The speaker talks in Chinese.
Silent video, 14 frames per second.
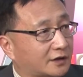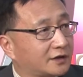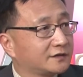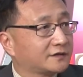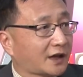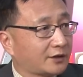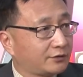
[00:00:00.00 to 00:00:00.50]

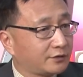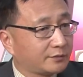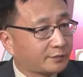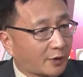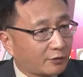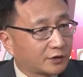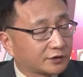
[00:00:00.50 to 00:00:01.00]
更在于
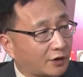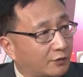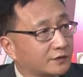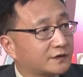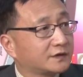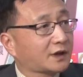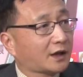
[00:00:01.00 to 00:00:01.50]
包括投
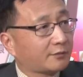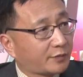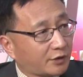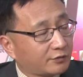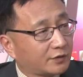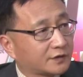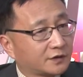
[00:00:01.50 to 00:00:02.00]
资啊，
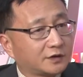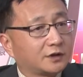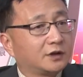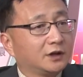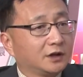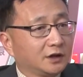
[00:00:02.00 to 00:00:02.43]
包括这个